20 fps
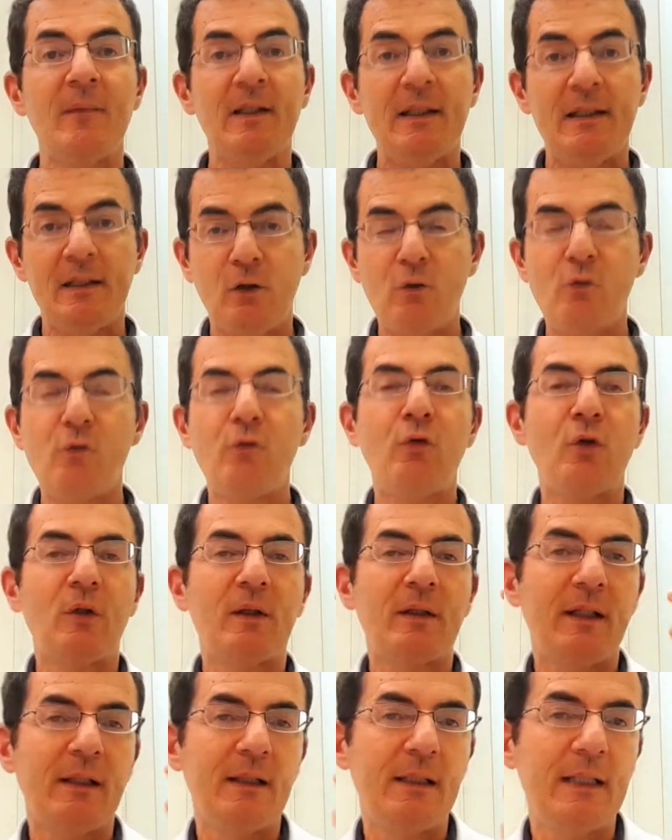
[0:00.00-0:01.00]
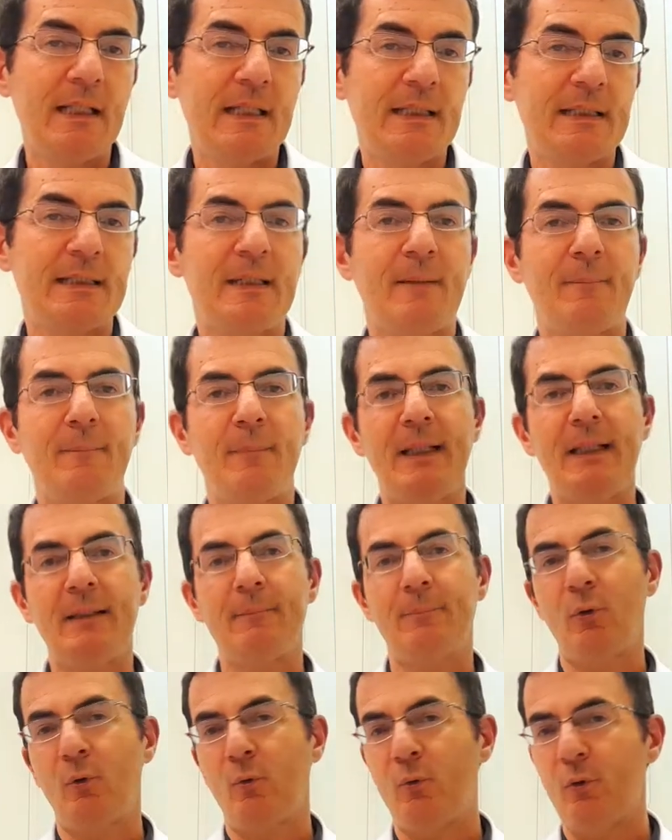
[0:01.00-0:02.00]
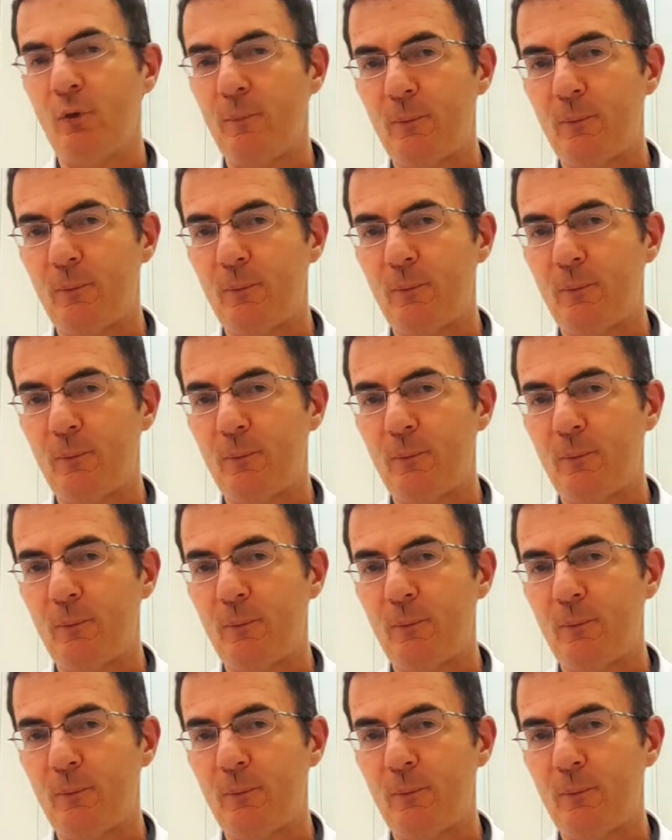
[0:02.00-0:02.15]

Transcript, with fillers: Então fortaleça bem, procure um